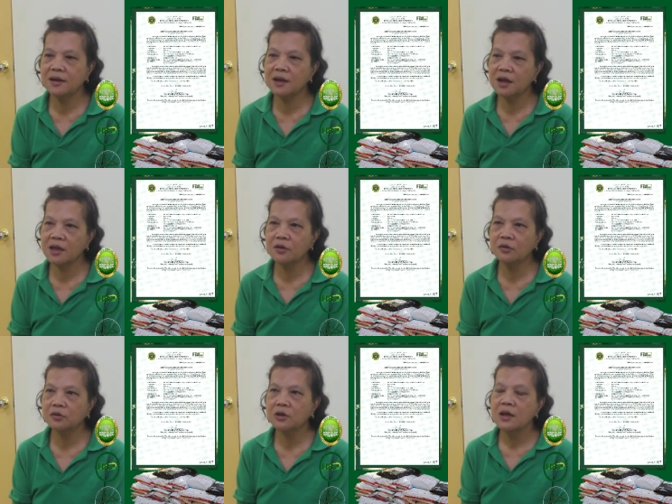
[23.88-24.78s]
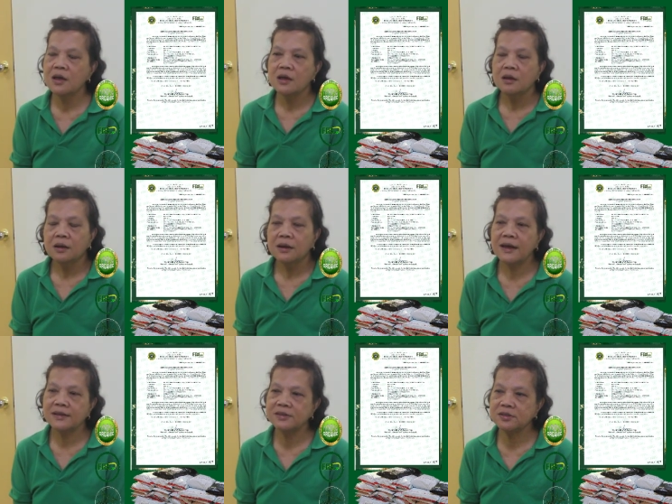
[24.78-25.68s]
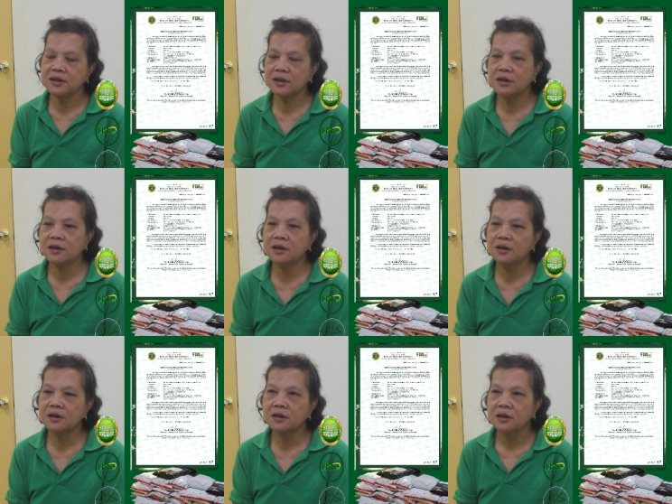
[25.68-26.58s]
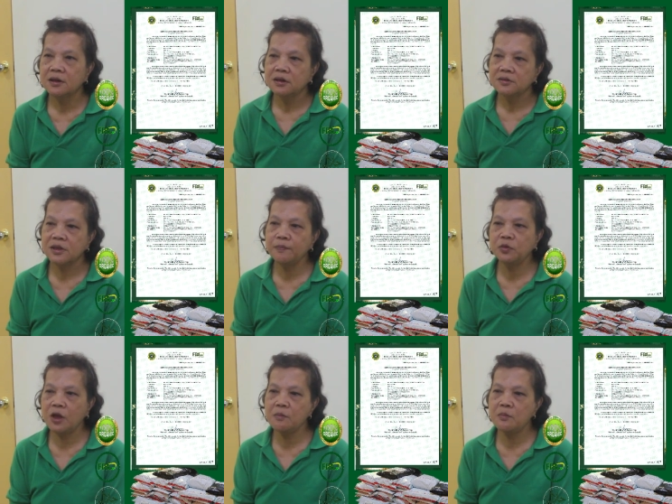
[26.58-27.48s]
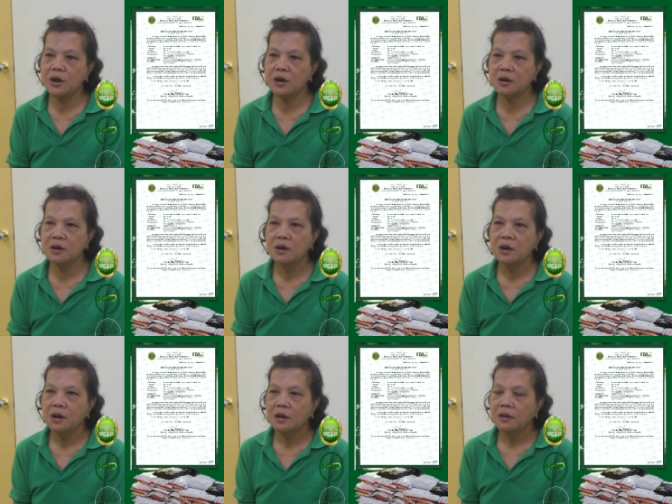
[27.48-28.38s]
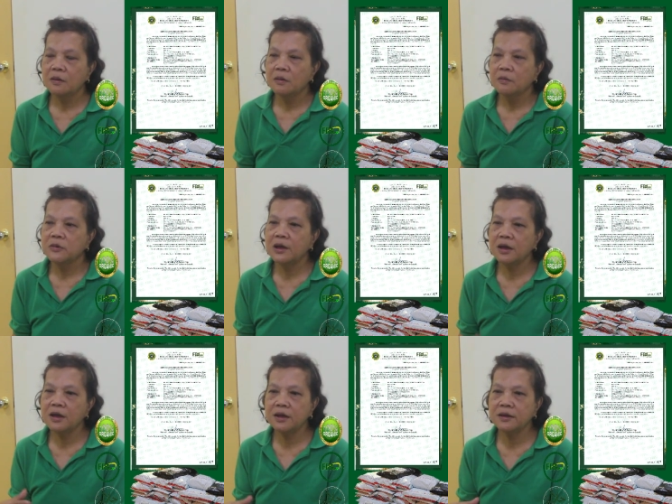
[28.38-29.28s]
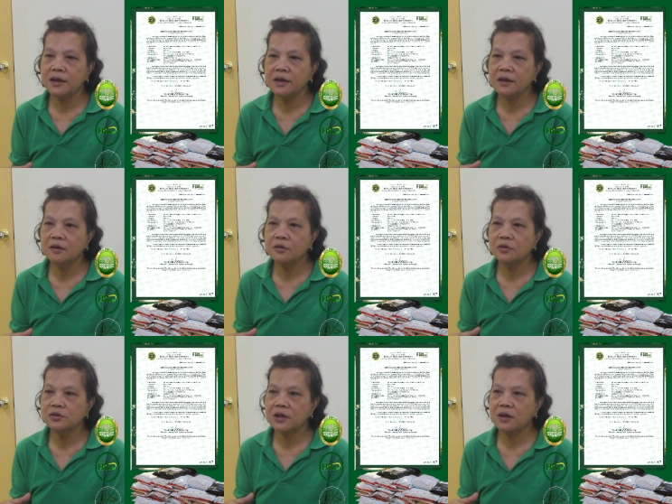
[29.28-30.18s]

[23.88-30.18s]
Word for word: na-diagnose ang ano po na mayroon akong diabetic mataas. 230